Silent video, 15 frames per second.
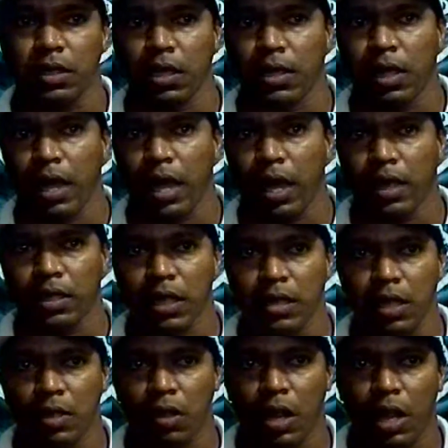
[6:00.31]
Se está
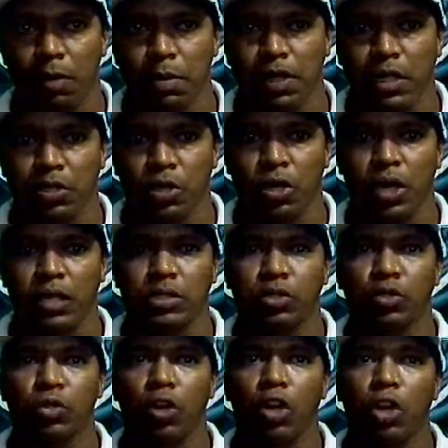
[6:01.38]
extendiendo las invitaciones
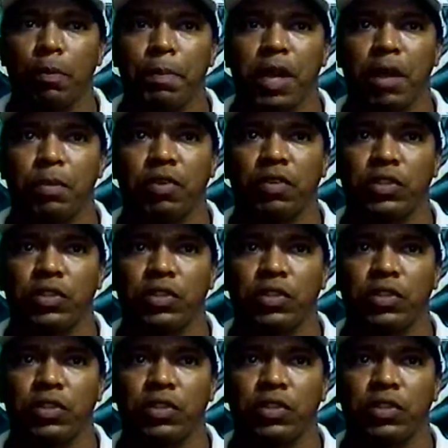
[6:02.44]
solo para